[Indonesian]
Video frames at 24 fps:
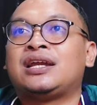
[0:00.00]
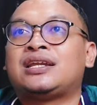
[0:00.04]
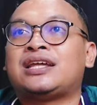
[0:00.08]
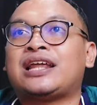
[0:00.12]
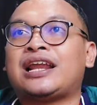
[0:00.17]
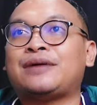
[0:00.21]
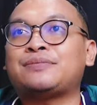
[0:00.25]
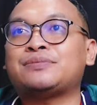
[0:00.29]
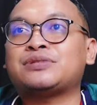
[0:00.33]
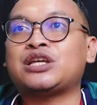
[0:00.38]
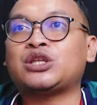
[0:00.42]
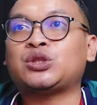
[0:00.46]

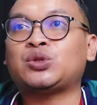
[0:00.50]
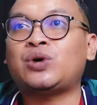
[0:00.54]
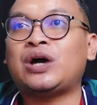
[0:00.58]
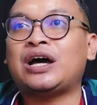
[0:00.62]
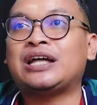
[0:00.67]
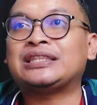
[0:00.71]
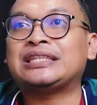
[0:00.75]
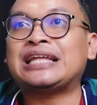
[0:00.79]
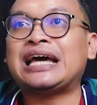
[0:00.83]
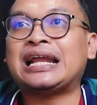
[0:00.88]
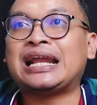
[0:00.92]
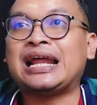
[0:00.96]
Dalam satu
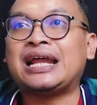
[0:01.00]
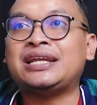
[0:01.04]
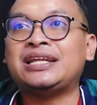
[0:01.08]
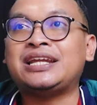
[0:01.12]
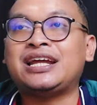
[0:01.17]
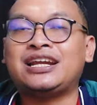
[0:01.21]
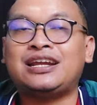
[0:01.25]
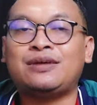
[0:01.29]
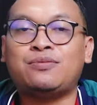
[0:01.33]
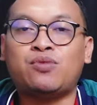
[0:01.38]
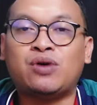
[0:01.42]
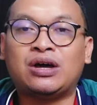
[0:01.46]
hantaran
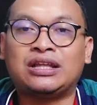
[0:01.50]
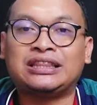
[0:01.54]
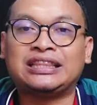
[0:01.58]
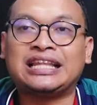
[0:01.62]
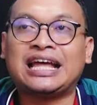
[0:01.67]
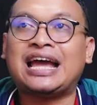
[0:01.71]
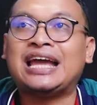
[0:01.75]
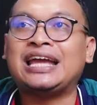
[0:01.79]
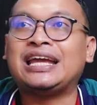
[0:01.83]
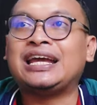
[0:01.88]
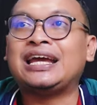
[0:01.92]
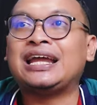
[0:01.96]
yang dimuat
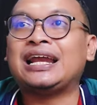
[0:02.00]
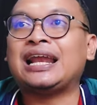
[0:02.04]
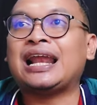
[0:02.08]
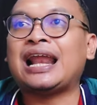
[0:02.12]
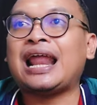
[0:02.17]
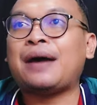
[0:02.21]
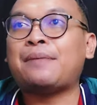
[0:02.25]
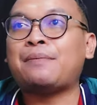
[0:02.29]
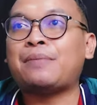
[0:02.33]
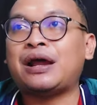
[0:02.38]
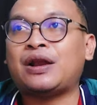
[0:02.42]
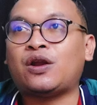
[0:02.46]
naik
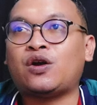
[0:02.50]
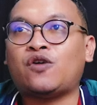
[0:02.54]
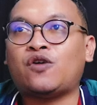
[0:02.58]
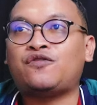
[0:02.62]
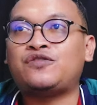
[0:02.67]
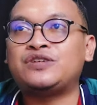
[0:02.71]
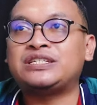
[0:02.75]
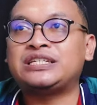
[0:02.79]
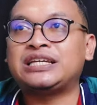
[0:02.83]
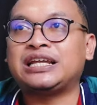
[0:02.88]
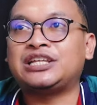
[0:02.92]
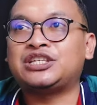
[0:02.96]
laman
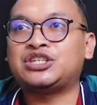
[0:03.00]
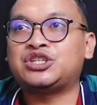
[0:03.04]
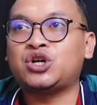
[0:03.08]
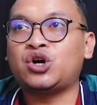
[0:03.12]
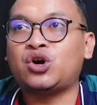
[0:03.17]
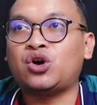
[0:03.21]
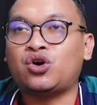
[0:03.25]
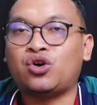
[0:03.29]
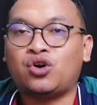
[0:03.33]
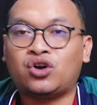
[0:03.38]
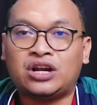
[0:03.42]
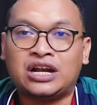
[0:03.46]
official
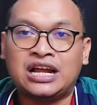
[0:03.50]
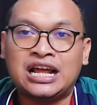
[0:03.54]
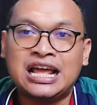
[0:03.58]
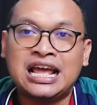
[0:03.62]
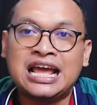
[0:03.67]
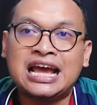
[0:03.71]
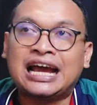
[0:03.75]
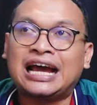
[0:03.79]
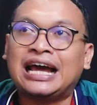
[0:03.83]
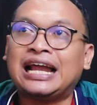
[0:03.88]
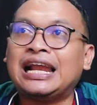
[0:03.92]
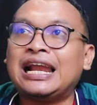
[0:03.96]
Johor,
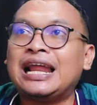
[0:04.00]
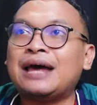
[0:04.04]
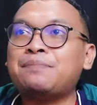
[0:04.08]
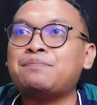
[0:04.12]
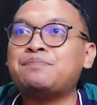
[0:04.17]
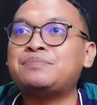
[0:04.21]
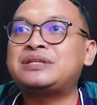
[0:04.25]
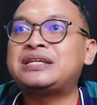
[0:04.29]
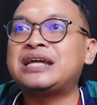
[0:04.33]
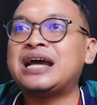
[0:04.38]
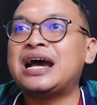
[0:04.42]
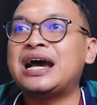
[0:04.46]

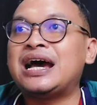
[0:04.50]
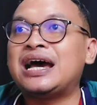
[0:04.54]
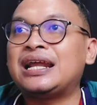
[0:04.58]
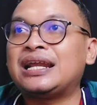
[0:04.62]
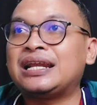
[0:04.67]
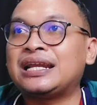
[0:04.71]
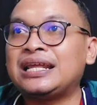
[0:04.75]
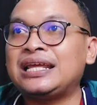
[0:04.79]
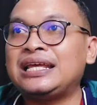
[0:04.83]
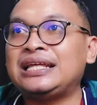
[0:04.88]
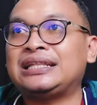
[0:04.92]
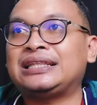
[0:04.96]
klub
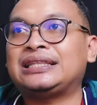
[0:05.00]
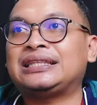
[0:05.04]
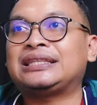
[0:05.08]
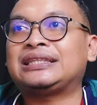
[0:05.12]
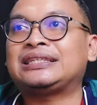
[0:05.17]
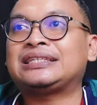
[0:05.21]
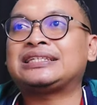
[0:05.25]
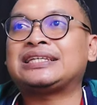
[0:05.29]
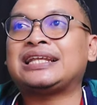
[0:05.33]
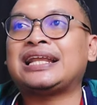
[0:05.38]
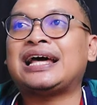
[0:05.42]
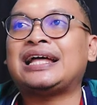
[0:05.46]
dari
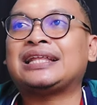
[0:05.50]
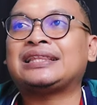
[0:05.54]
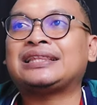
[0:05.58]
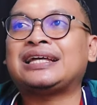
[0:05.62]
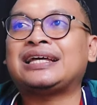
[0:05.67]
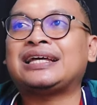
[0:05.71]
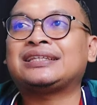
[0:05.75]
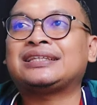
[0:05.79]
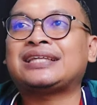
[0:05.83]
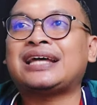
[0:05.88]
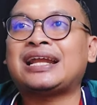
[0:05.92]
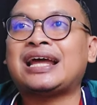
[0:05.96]

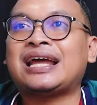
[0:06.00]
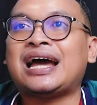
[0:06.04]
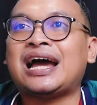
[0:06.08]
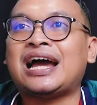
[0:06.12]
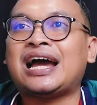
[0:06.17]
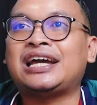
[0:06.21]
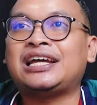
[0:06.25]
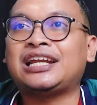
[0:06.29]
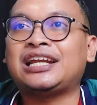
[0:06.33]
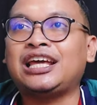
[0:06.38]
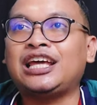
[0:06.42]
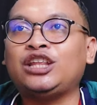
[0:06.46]
selatan tanah
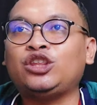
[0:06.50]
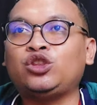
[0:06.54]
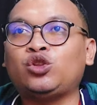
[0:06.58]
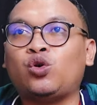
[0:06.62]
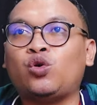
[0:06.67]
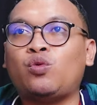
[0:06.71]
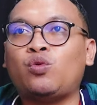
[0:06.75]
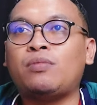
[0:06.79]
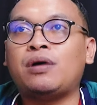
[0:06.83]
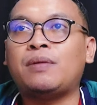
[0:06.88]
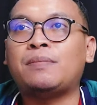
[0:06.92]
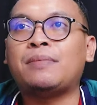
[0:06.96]
air itu
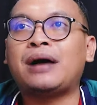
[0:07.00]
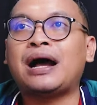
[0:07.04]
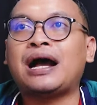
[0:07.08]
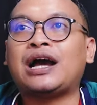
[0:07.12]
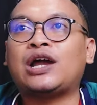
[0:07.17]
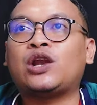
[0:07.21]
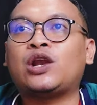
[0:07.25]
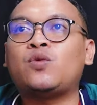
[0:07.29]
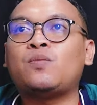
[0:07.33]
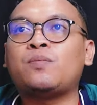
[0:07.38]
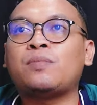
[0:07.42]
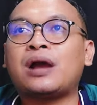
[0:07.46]

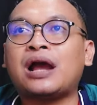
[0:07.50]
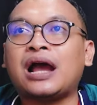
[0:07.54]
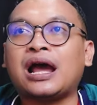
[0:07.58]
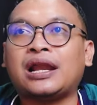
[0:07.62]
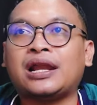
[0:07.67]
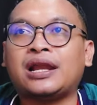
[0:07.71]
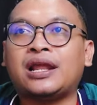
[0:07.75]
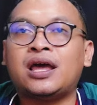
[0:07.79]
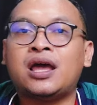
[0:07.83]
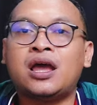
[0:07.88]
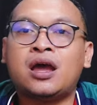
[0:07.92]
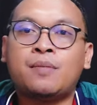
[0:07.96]

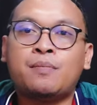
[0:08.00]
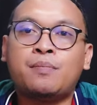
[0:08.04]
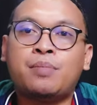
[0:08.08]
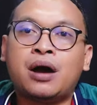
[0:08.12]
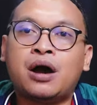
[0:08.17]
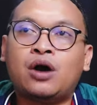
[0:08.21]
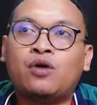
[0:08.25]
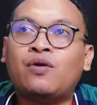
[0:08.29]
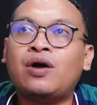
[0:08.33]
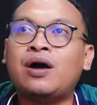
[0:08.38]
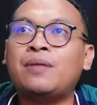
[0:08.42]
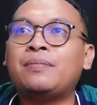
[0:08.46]
memaklumkan
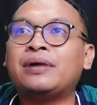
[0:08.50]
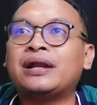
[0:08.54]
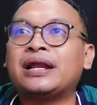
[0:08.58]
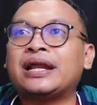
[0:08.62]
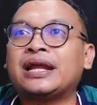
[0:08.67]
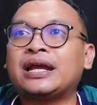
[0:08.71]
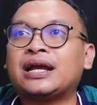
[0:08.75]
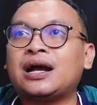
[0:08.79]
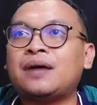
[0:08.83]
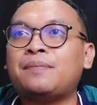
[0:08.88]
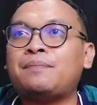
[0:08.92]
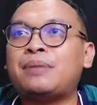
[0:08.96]
bahwa
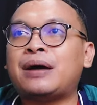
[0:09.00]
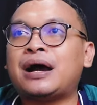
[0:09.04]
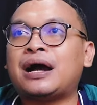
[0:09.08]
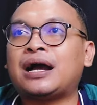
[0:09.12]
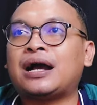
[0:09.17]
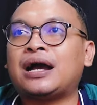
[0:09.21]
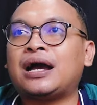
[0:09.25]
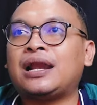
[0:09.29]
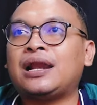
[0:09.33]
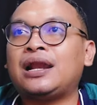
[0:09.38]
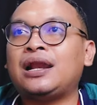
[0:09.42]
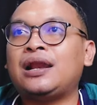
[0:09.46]
mereka
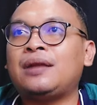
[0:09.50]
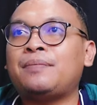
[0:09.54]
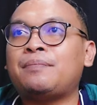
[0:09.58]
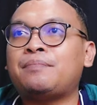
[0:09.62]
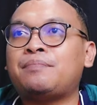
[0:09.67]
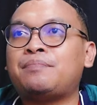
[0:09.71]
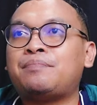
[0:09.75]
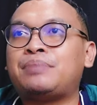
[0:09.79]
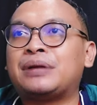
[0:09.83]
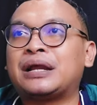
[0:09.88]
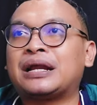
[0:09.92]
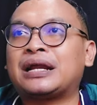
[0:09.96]
bakal
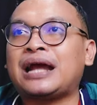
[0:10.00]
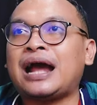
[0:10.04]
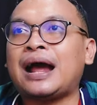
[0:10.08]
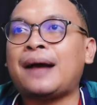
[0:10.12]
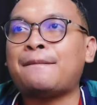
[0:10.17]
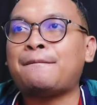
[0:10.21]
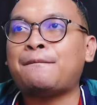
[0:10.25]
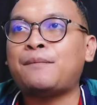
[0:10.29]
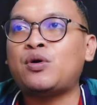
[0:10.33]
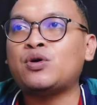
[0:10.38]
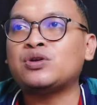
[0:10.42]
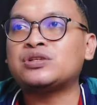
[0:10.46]

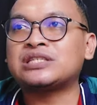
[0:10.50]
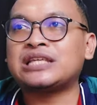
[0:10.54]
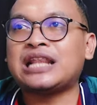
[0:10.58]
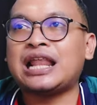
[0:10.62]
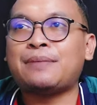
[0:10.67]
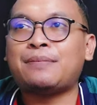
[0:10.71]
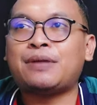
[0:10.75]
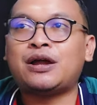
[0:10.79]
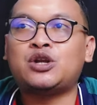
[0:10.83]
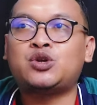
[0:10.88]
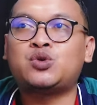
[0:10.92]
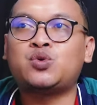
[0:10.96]
berkampung
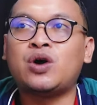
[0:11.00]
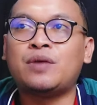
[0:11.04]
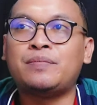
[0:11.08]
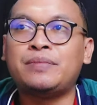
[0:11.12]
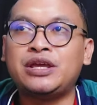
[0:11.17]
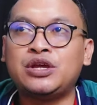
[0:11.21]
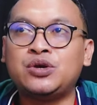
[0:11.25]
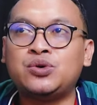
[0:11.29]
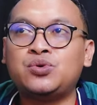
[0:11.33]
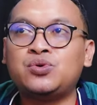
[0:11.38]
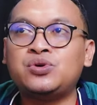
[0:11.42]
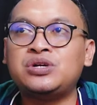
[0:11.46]
selama dua
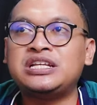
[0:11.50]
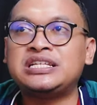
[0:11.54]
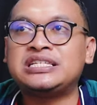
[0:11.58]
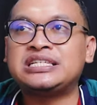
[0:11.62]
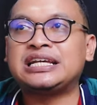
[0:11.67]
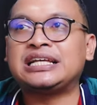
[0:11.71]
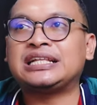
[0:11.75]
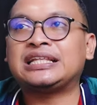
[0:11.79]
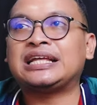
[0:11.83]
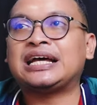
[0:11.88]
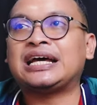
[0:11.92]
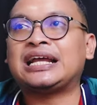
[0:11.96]
minggu di
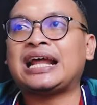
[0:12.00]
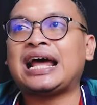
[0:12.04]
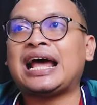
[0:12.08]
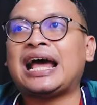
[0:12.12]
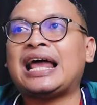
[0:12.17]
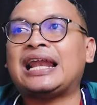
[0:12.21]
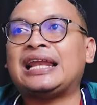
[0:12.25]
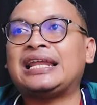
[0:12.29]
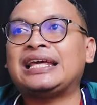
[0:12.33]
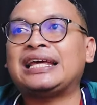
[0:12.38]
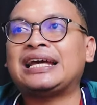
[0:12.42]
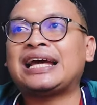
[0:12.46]
sekitar
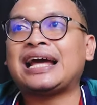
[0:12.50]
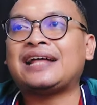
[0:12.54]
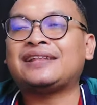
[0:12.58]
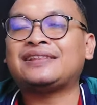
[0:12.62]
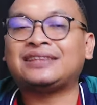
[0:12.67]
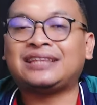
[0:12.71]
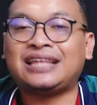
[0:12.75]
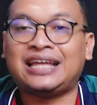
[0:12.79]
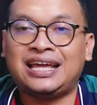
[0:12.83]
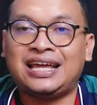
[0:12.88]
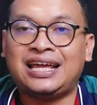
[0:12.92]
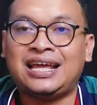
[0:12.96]

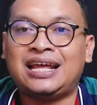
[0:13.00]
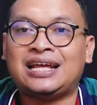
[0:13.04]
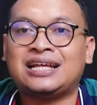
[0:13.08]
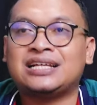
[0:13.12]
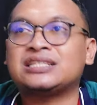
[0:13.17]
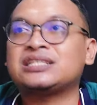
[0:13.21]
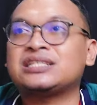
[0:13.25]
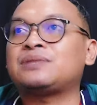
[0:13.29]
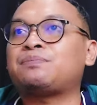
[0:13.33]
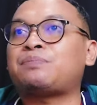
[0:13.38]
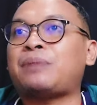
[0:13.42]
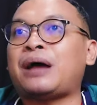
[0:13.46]
Alicante,
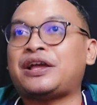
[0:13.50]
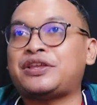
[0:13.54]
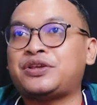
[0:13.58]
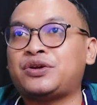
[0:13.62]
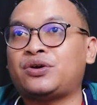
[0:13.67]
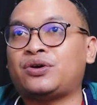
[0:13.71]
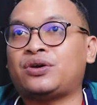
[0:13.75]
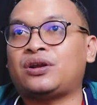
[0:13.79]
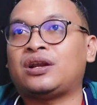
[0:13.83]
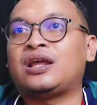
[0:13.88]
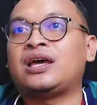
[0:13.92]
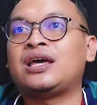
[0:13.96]

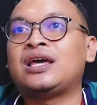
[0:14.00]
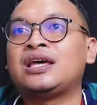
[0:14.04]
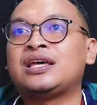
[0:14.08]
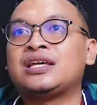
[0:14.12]
Spanyol.